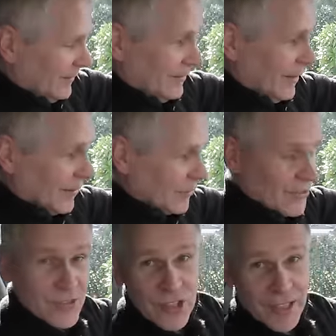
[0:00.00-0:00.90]
Ja, wir
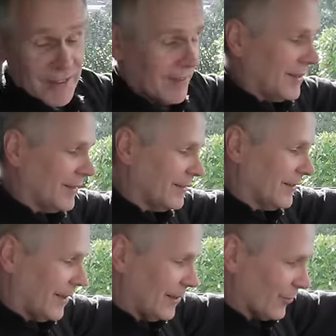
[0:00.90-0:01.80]
sind startklar,
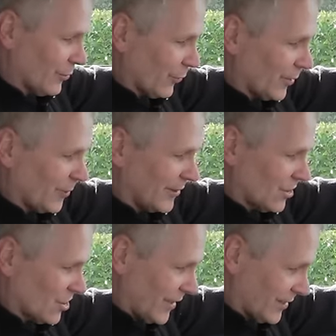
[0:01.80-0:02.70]
äh, also drücke ich mal
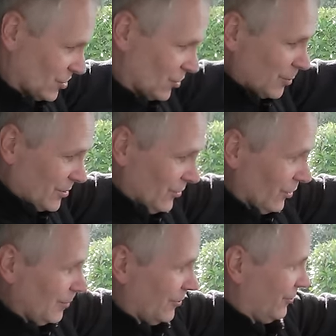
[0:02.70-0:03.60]
den
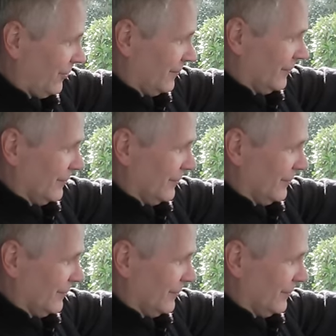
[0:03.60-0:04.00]
Start-Stopp-Knopf.